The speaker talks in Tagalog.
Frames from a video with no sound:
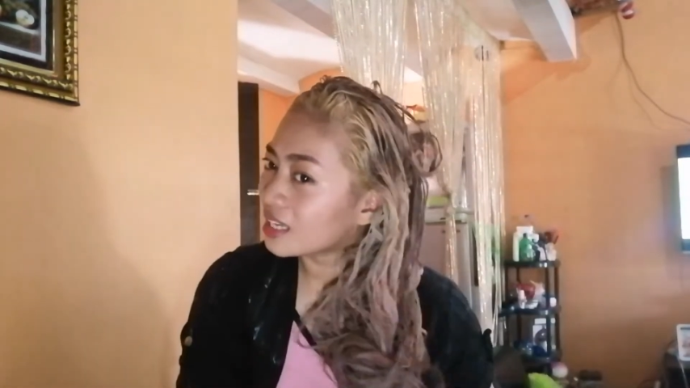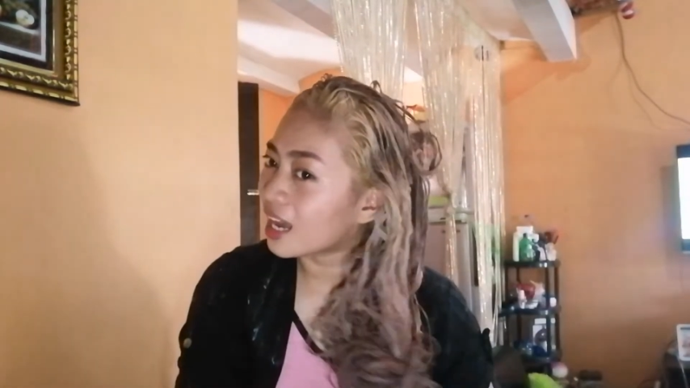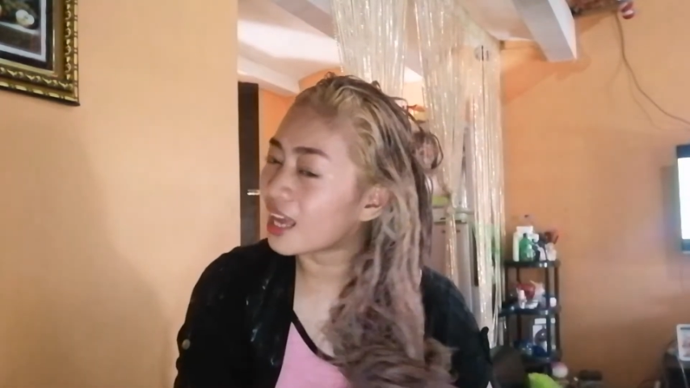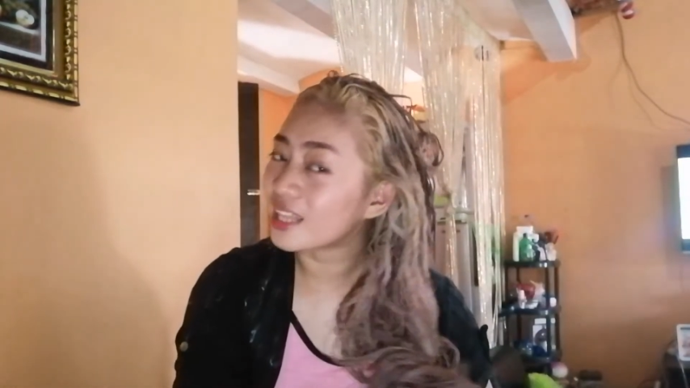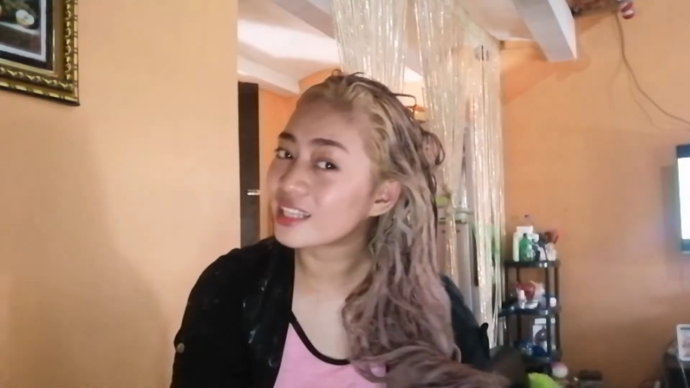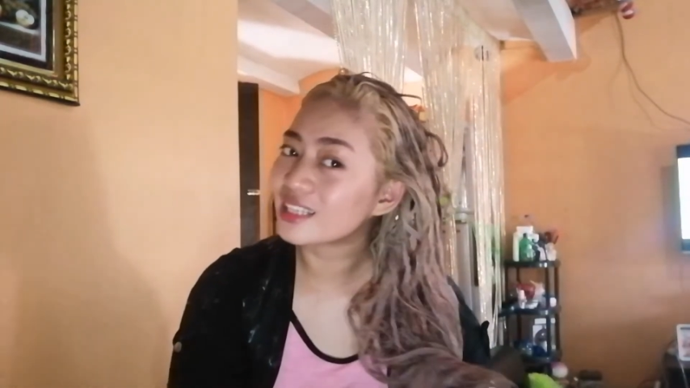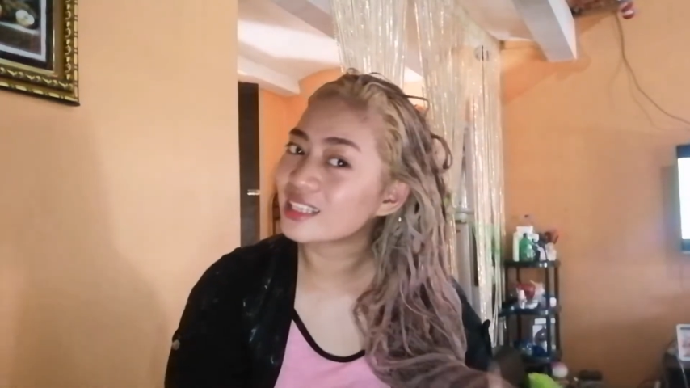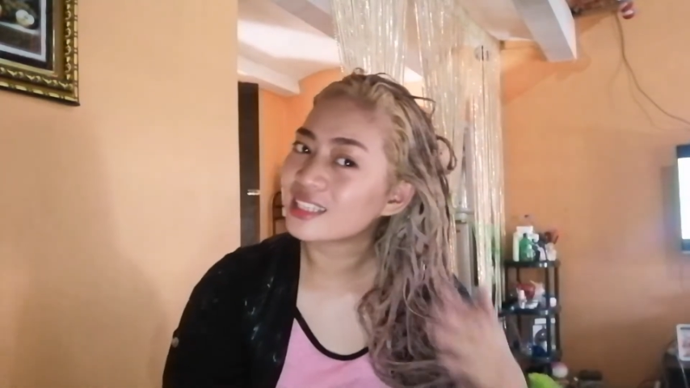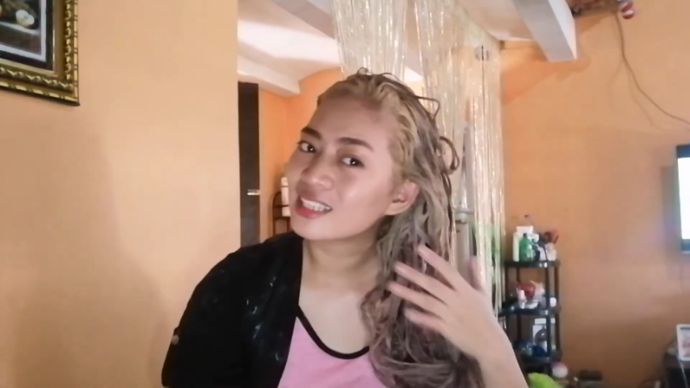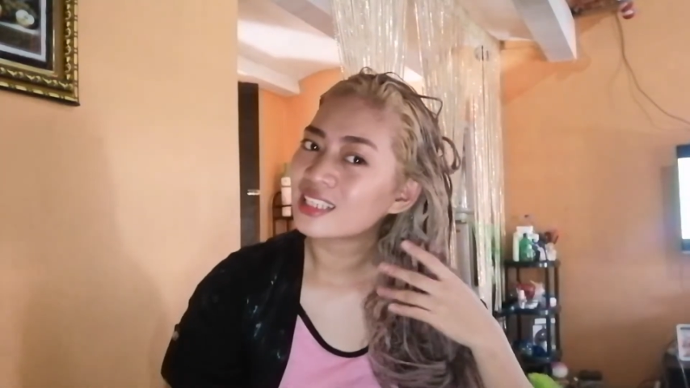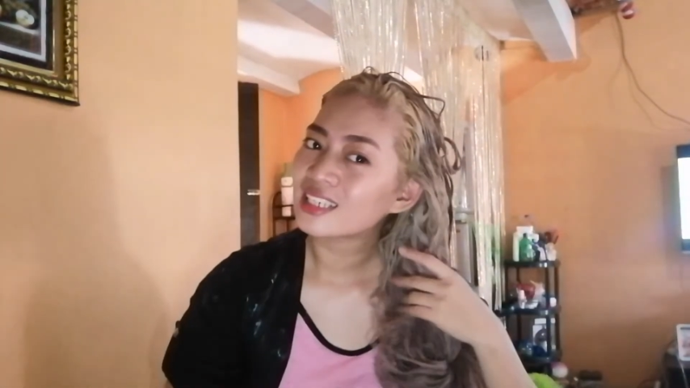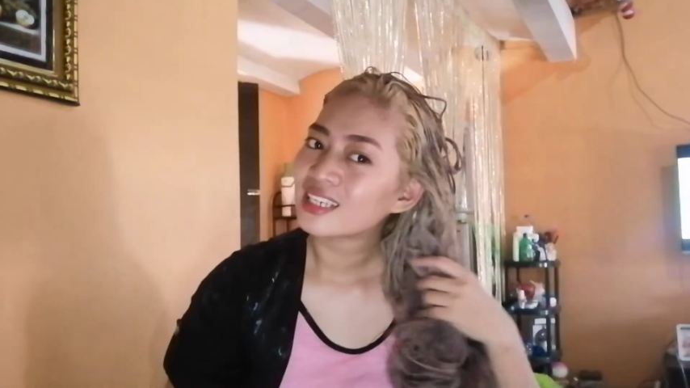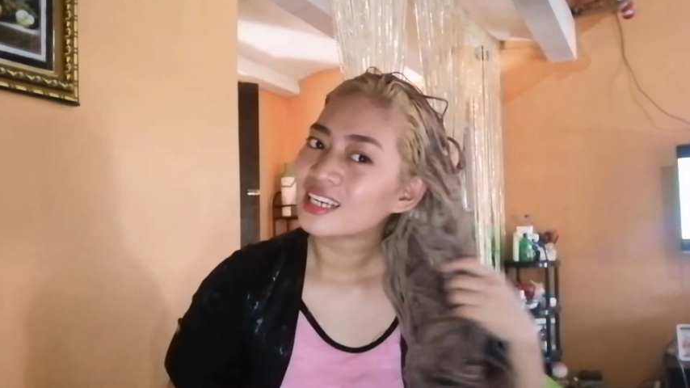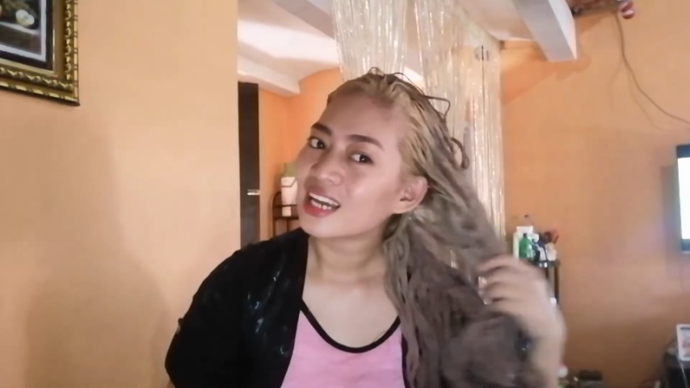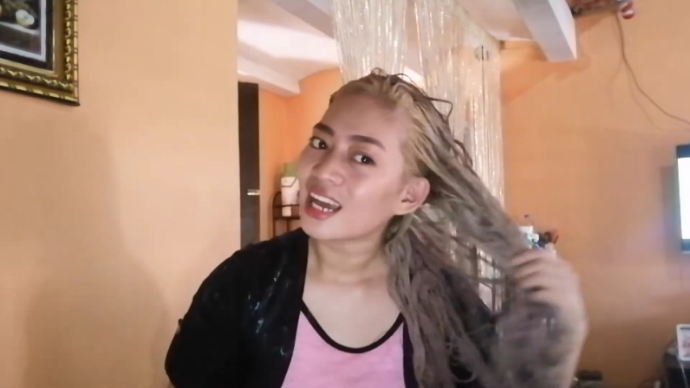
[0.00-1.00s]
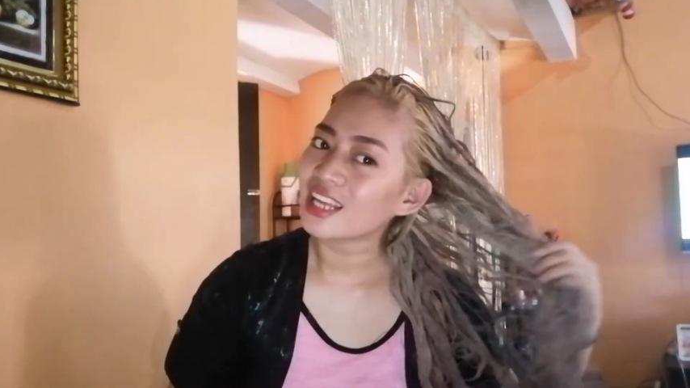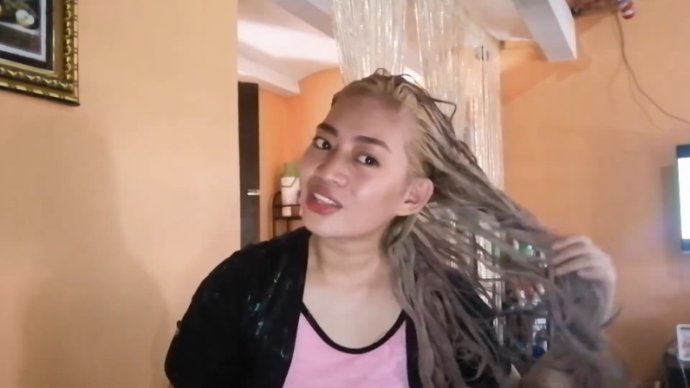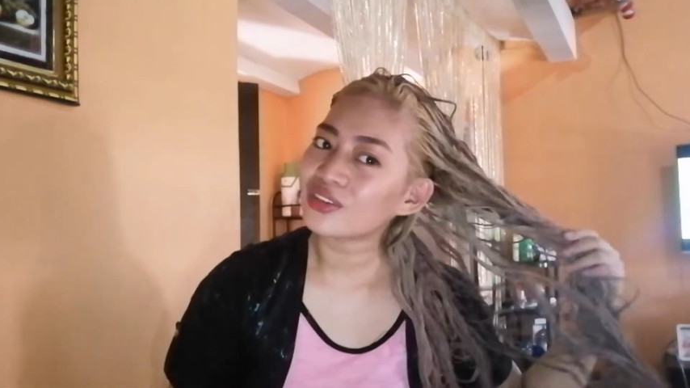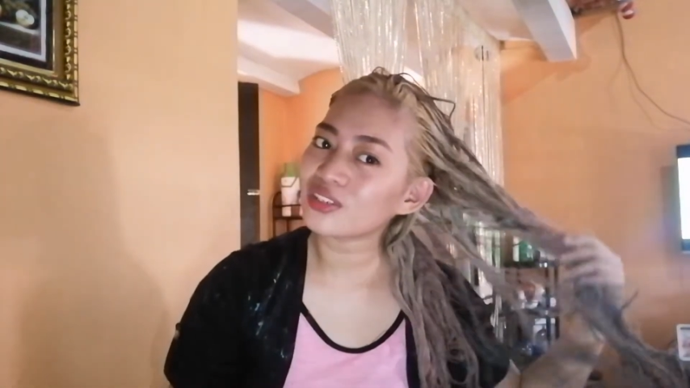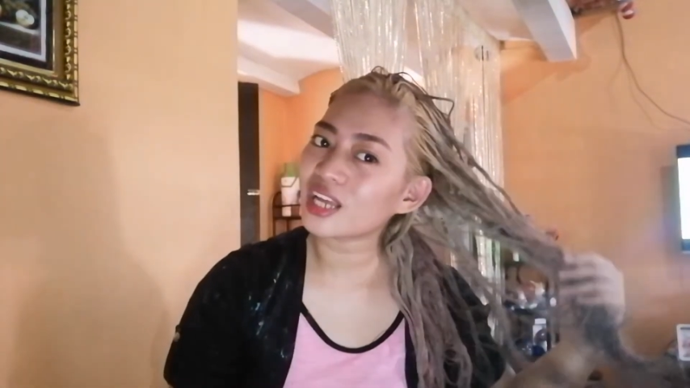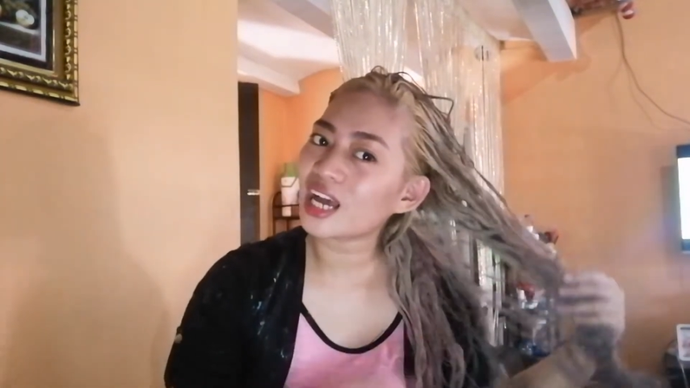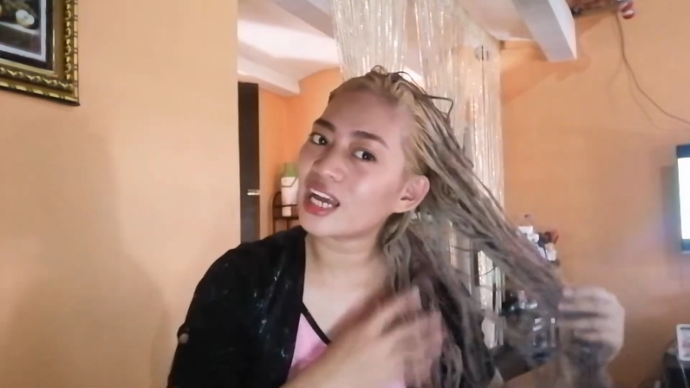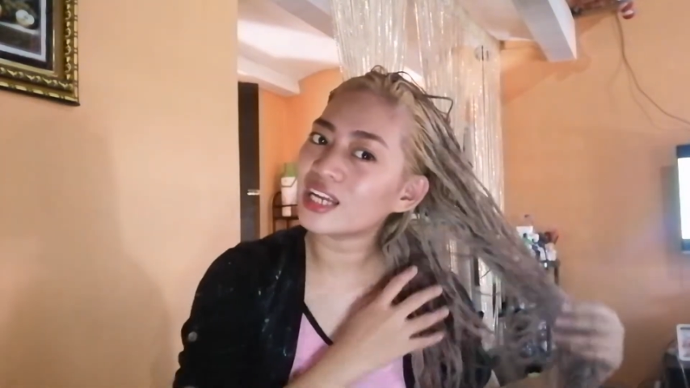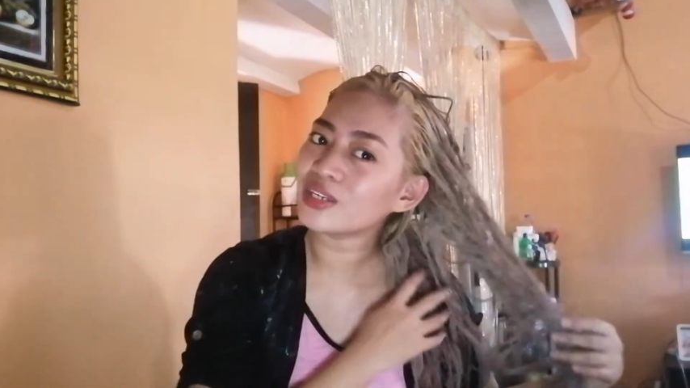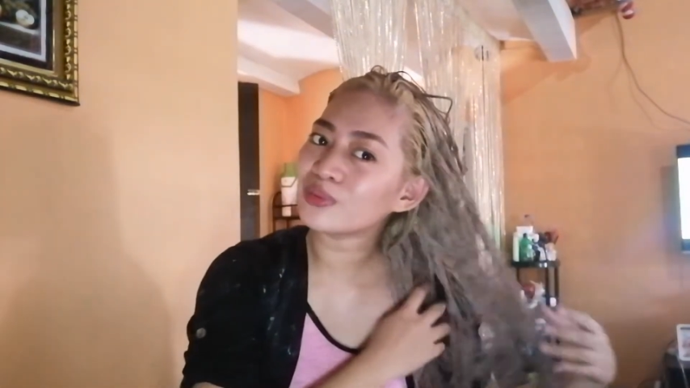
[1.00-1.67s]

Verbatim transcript: Yan. Ito na